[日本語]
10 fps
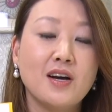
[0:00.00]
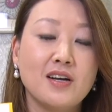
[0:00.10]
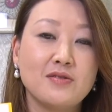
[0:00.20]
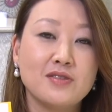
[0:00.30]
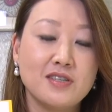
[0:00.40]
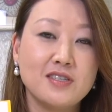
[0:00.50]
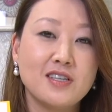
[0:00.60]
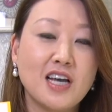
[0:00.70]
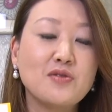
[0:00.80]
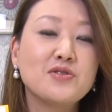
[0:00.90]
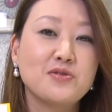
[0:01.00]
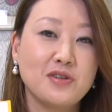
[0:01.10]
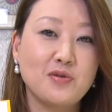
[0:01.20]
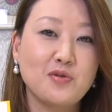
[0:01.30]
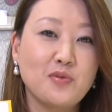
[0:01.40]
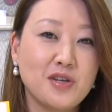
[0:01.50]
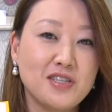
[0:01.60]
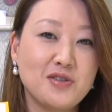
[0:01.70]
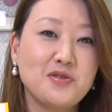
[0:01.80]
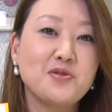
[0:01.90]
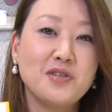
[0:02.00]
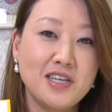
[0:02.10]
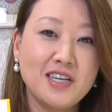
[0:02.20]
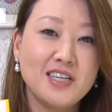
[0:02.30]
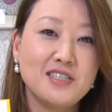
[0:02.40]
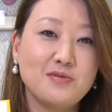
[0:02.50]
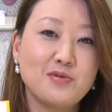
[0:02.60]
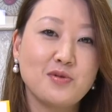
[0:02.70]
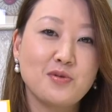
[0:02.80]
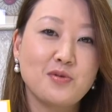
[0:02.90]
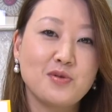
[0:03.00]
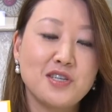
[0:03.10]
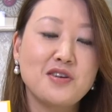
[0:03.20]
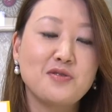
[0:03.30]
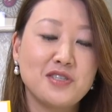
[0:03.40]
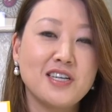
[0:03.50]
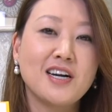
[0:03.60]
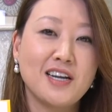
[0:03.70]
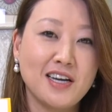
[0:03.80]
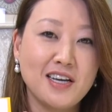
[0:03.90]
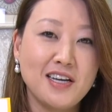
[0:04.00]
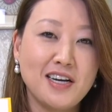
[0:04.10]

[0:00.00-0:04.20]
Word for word: あの全然楽しくねお友達と一緒に自分のこうチェックしながら